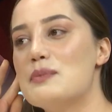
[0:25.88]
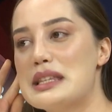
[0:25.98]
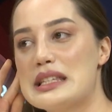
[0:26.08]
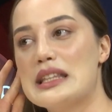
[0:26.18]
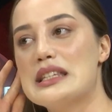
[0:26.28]

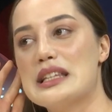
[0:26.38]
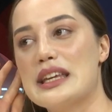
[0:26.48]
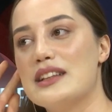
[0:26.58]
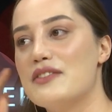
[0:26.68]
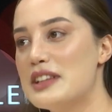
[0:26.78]

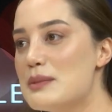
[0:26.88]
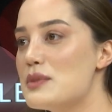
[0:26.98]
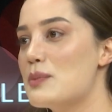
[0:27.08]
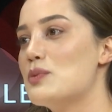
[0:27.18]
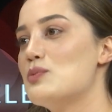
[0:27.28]
mesleğinizle ilgili
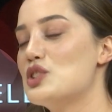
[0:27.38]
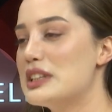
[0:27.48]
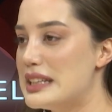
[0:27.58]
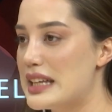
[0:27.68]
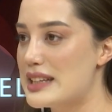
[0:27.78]
film
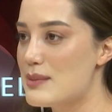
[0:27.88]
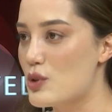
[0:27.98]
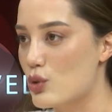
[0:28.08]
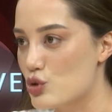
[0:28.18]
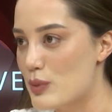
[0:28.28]
yapımcılığı ile ilgili
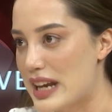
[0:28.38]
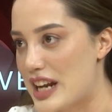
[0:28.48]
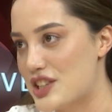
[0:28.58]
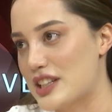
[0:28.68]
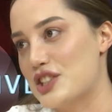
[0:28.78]
bir konuşma
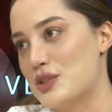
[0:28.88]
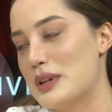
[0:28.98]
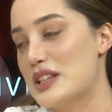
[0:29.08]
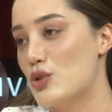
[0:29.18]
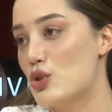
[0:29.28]

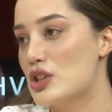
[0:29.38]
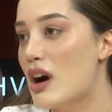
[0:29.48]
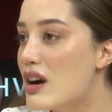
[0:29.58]
gerçekleştirmek istiyoruz.